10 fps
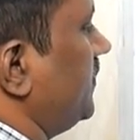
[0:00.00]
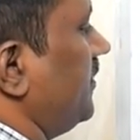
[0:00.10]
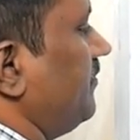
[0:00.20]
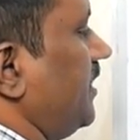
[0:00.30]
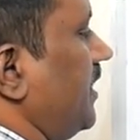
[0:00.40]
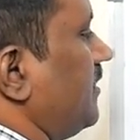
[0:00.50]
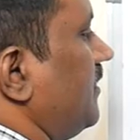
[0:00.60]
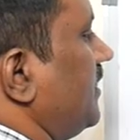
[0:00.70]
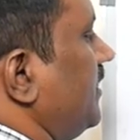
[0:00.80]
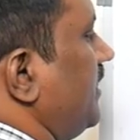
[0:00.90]
ఎవ్రీ
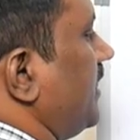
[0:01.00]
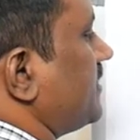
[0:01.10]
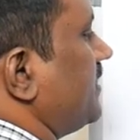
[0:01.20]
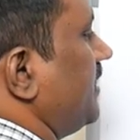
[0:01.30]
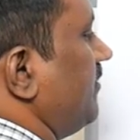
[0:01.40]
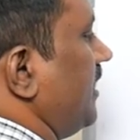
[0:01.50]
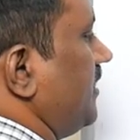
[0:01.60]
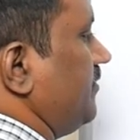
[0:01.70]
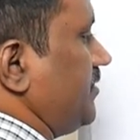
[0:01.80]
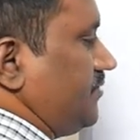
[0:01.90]
హండ్రెడ్కి ఎక్స్ అనే
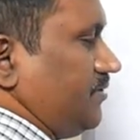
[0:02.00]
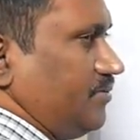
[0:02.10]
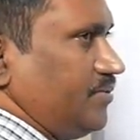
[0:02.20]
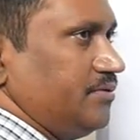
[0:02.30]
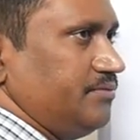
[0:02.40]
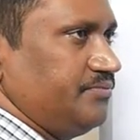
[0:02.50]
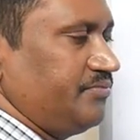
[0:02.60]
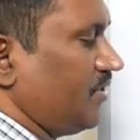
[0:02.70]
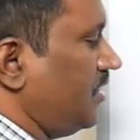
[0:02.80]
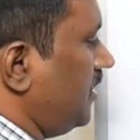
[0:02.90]
వాల్యూ వస్తున్నప్పుడు
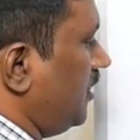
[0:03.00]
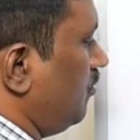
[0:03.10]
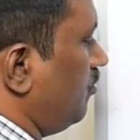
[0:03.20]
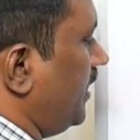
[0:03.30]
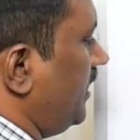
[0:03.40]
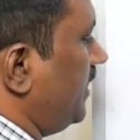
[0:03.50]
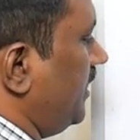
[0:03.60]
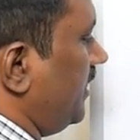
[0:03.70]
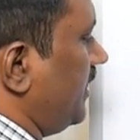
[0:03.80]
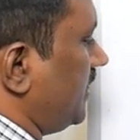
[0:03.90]
వైకి
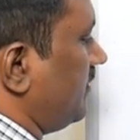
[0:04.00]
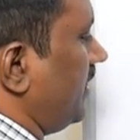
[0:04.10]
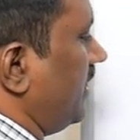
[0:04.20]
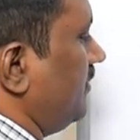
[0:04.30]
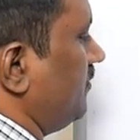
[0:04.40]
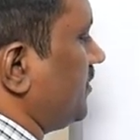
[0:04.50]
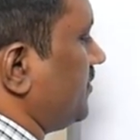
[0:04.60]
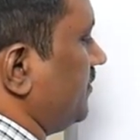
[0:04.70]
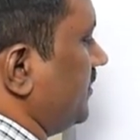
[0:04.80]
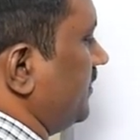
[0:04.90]
ఎంత వాల్యూ
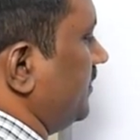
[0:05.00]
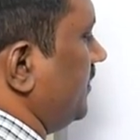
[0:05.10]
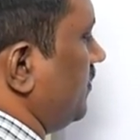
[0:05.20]
వస్తుంది ఇది